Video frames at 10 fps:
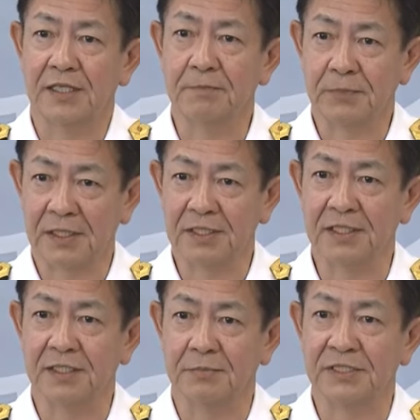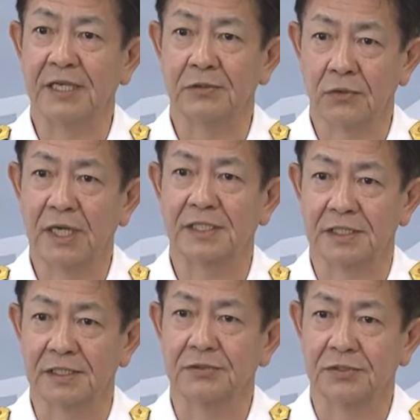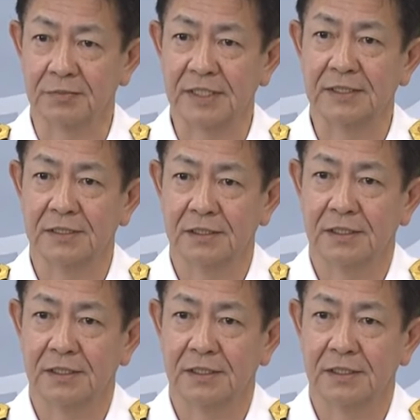頻繁にミサイルを発射しております